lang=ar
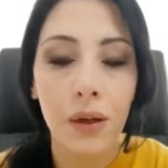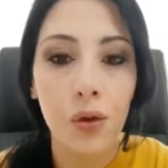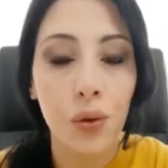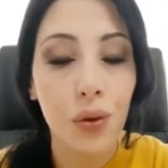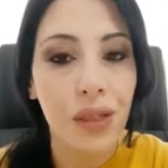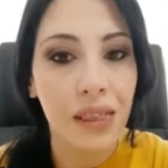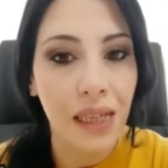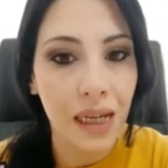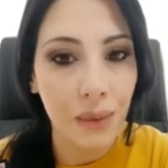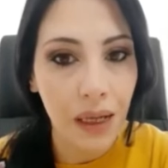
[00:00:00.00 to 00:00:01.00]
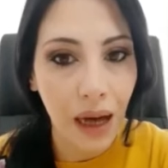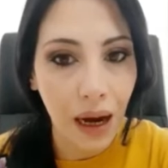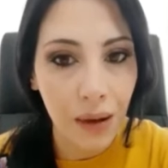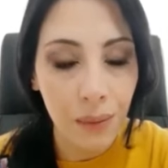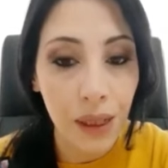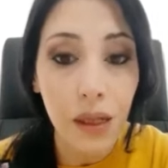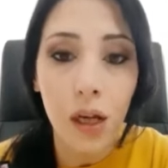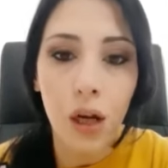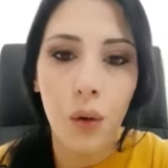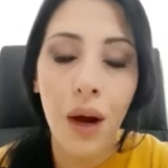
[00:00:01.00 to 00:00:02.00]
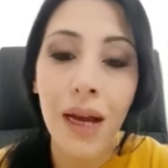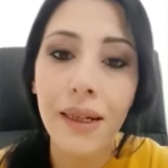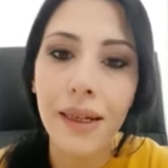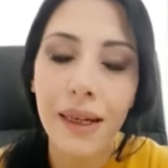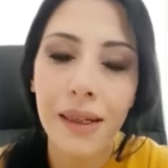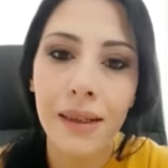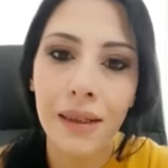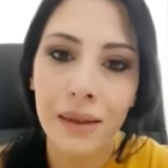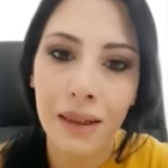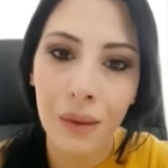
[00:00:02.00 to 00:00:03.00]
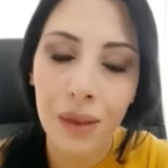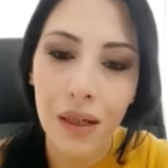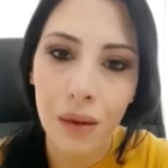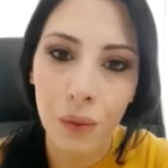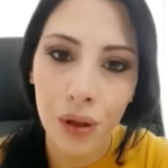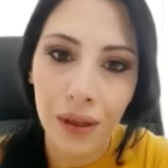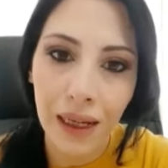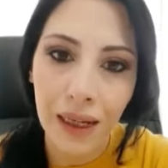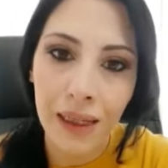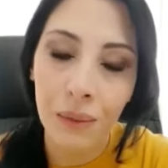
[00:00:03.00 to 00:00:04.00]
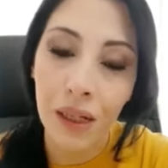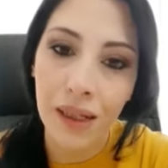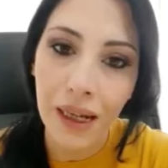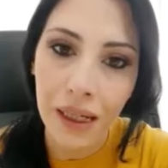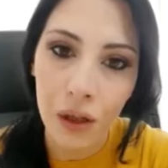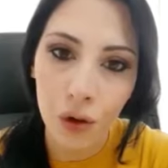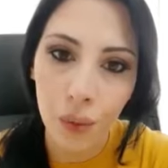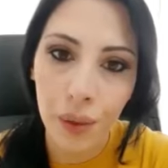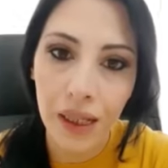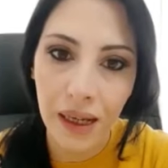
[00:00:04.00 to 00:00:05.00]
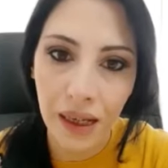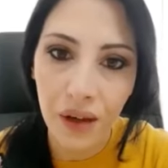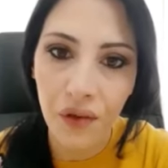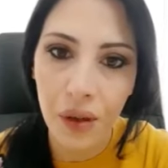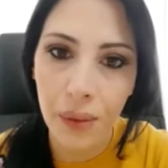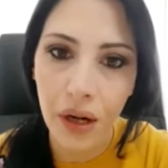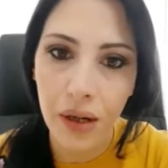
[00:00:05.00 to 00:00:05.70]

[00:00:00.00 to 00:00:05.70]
شروط السلامة العامة وهل كانت التدابير المتخذة من الناحية الطبية كافية